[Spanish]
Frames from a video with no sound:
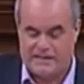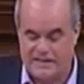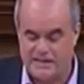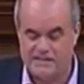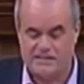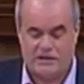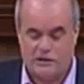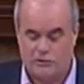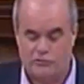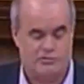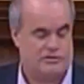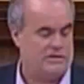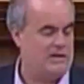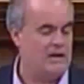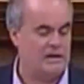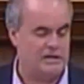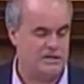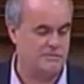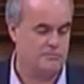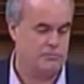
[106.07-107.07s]
ni siquiera se le
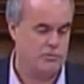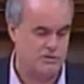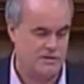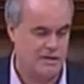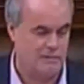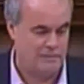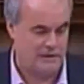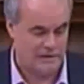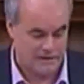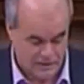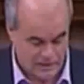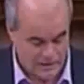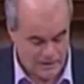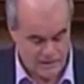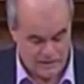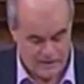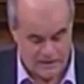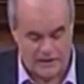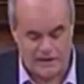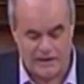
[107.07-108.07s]
considera responsable.